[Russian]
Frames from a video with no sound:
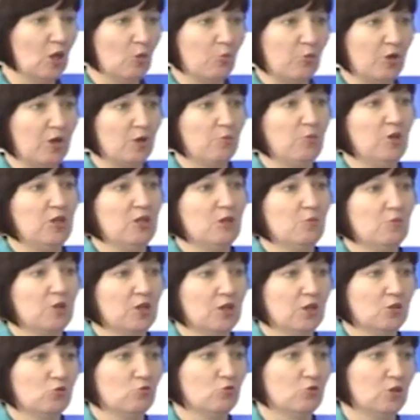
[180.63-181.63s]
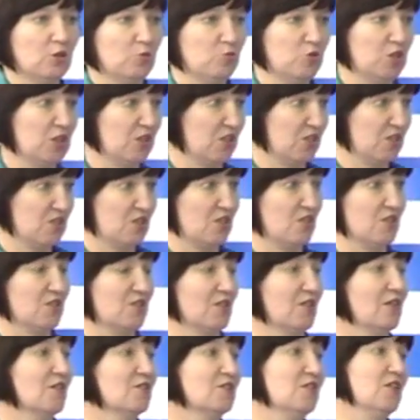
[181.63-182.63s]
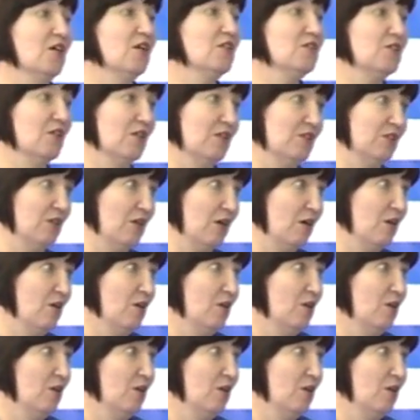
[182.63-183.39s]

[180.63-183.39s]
проблема, которая мне казалась когда-то, она